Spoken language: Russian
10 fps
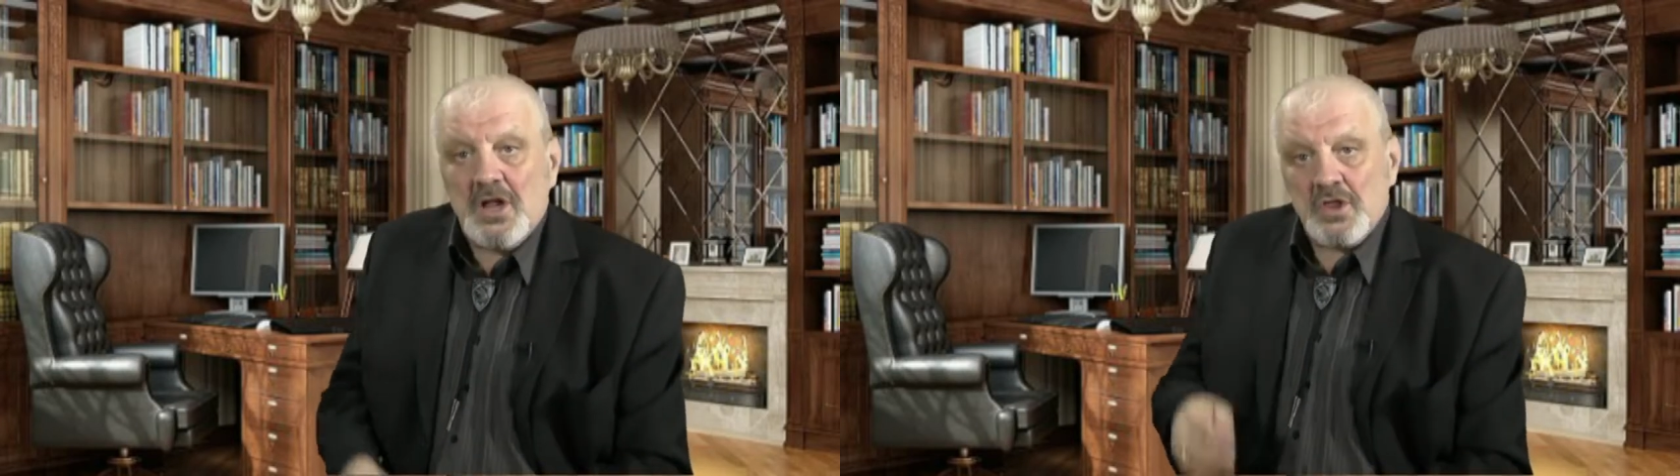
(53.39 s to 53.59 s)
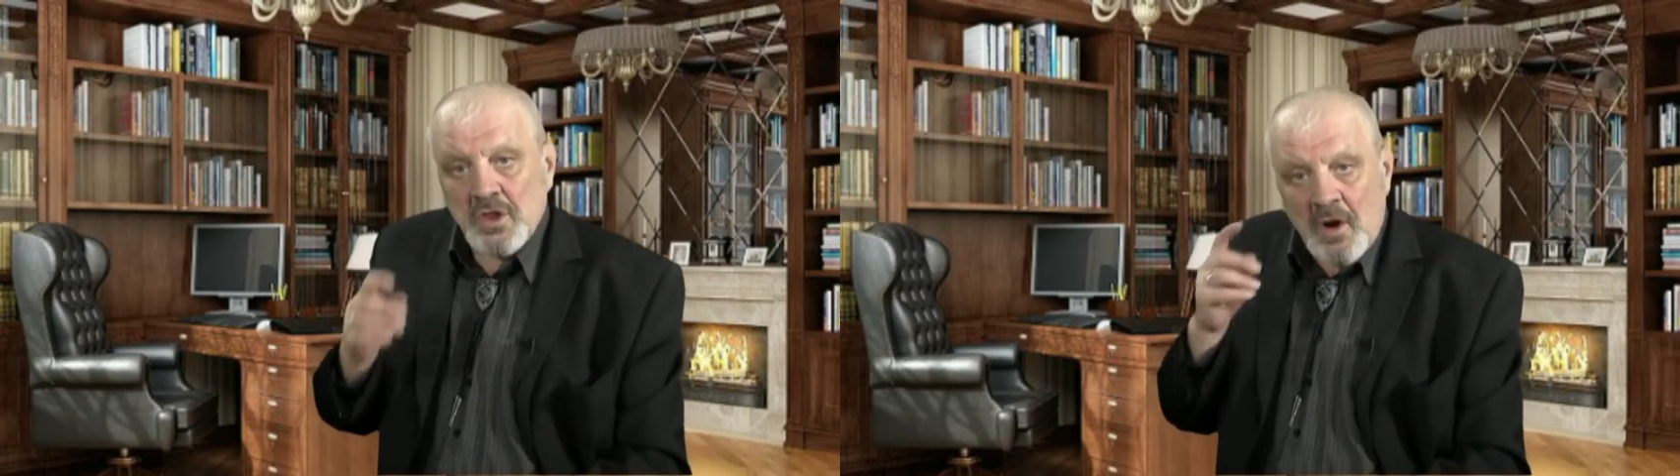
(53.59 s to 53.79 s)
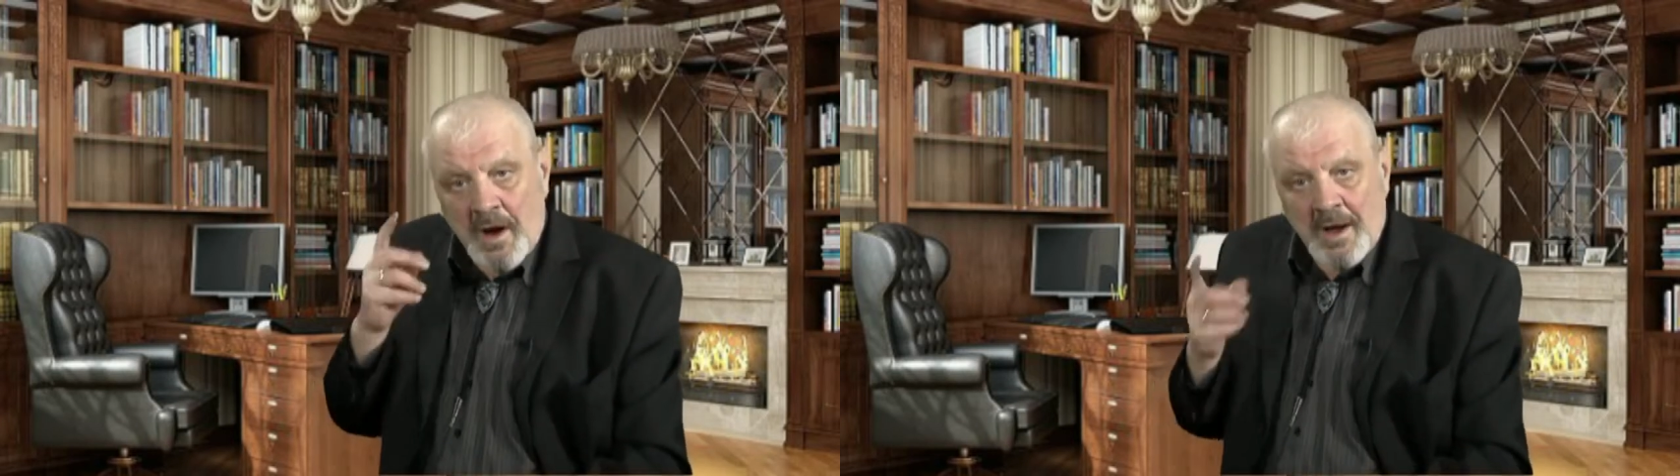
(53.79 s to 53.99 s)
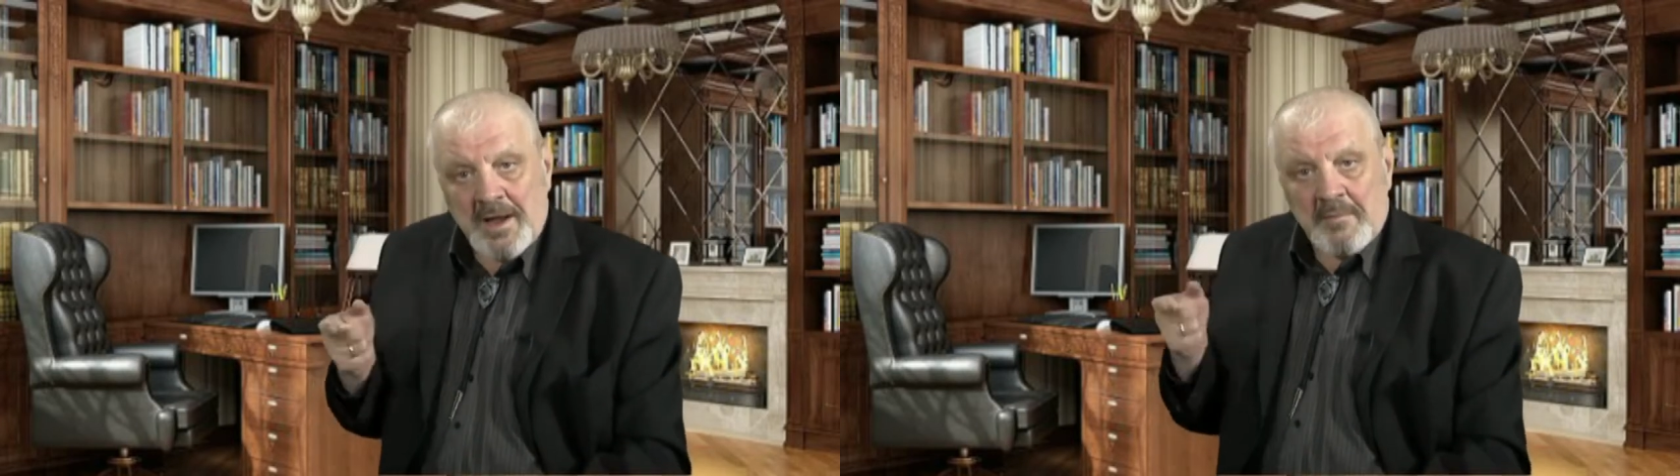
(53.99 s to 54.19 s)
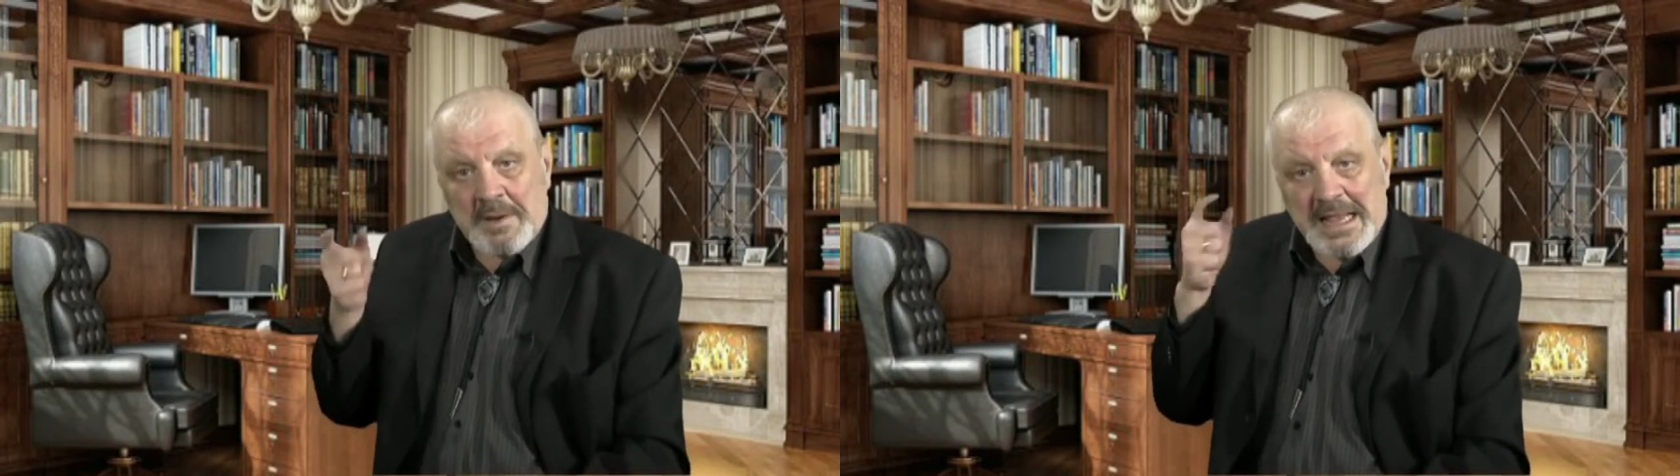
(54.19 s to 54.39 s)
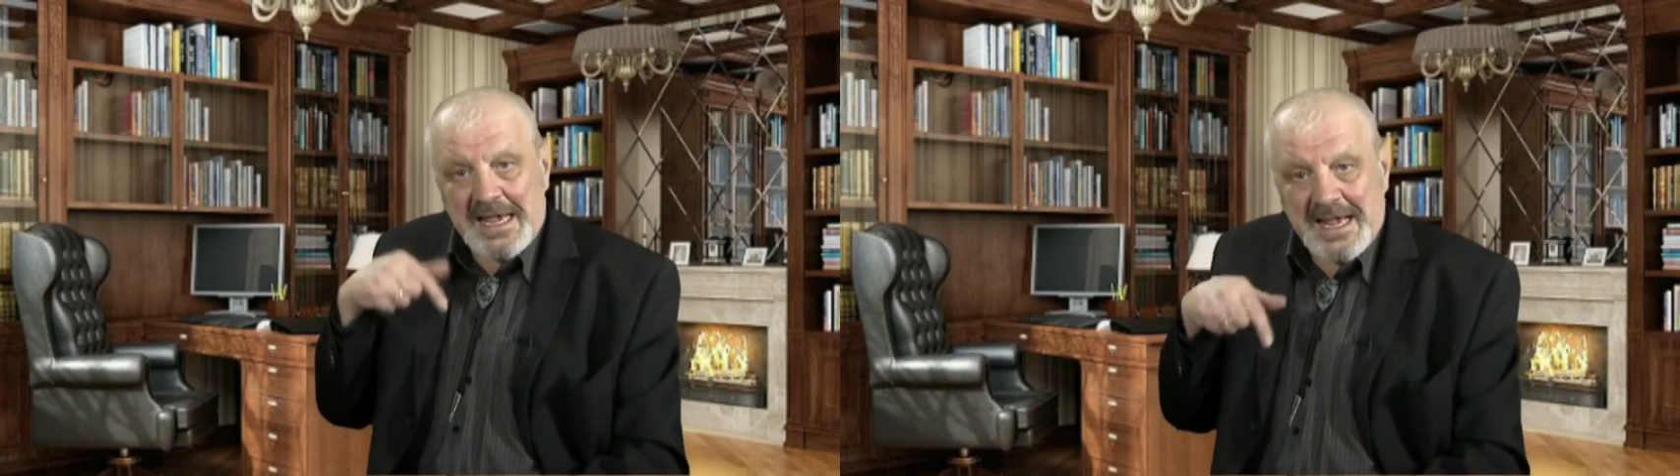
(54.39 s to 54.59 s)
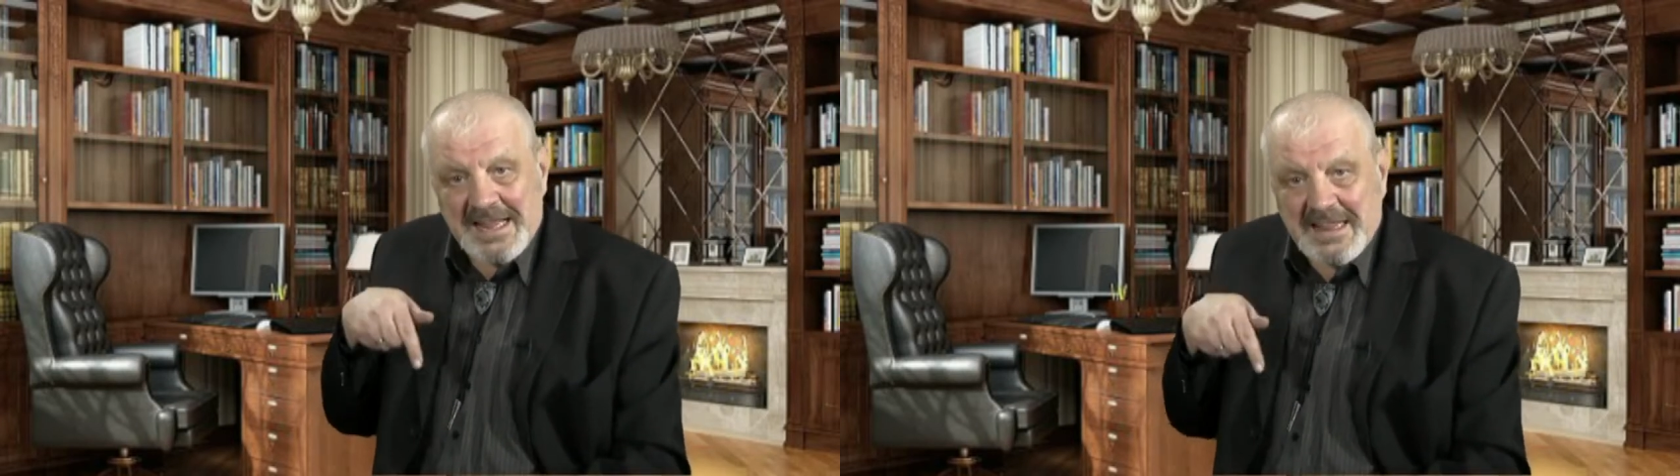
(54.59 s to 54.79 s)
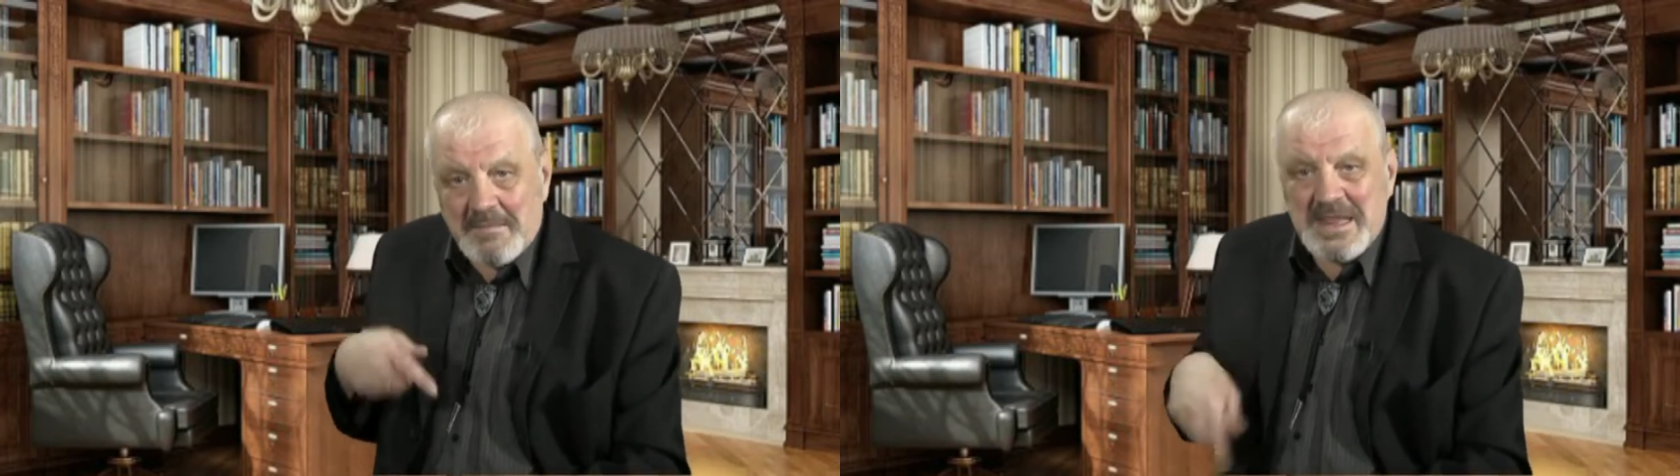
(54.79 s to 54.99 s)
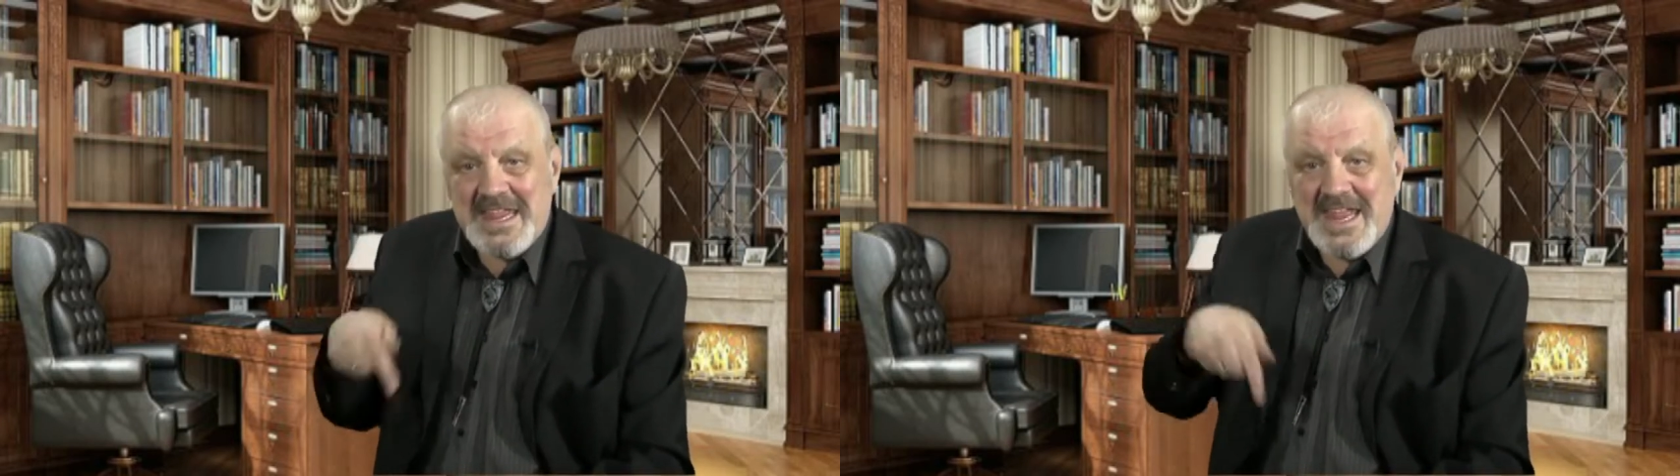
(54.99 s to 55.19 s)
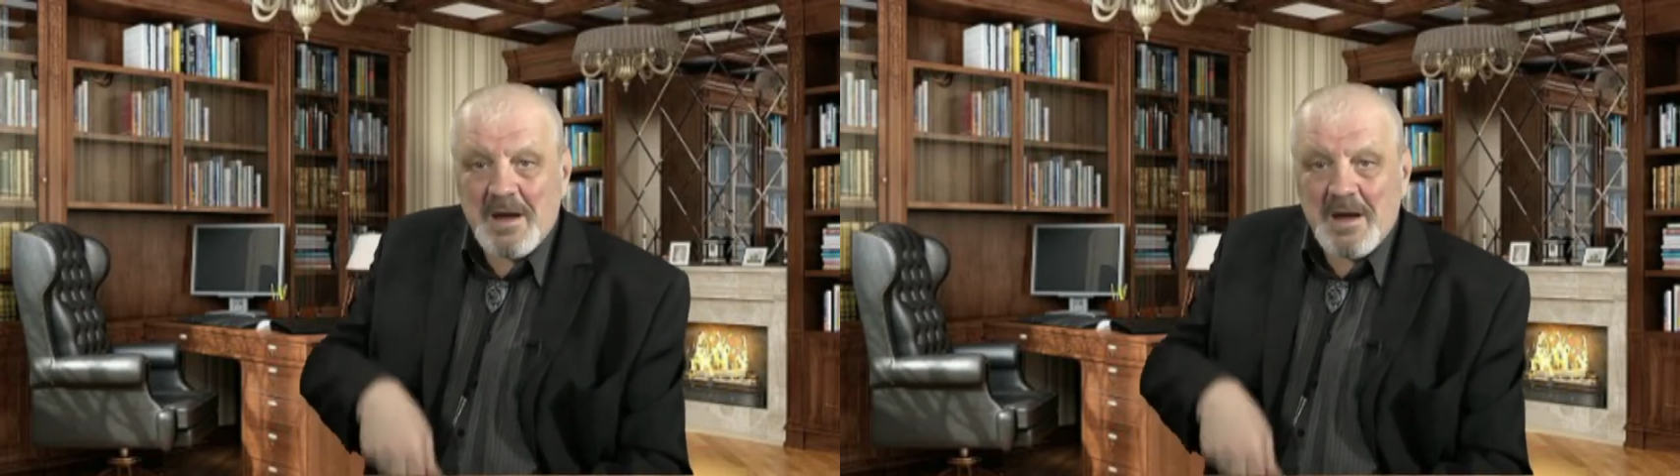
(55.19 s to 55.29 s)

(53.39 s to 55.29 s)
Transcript: Но при этом